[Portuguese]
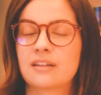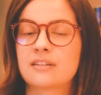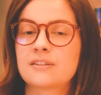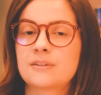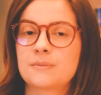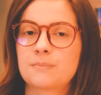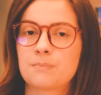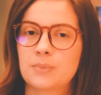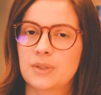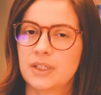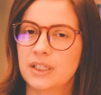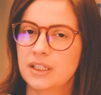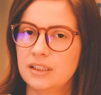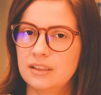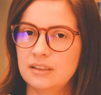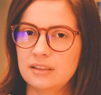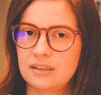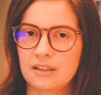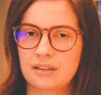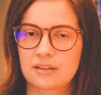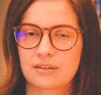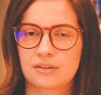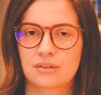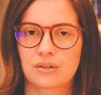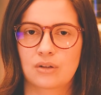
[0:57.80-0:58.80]
as
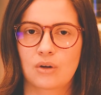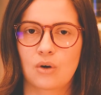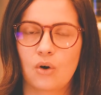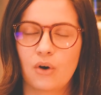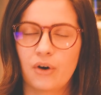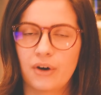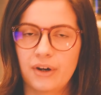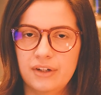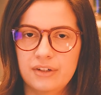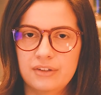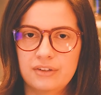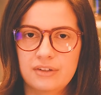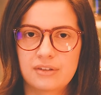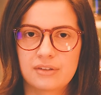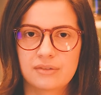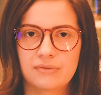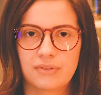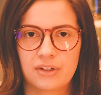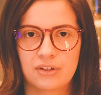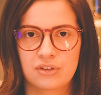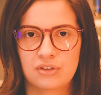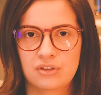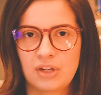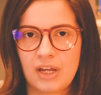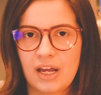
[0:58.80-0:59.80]
plantas, cortes,
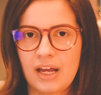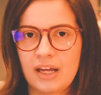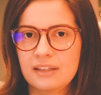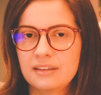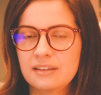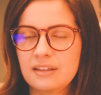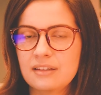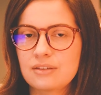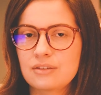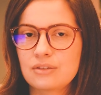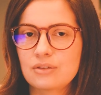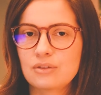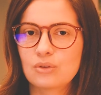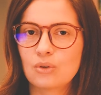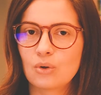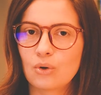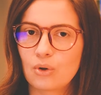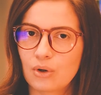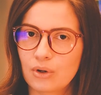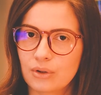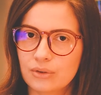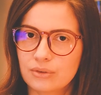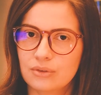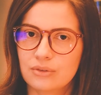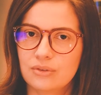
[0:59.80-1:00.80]
fachadas,
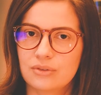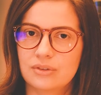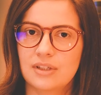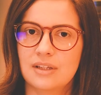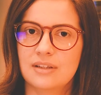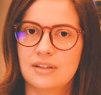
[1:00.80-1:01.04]
todos os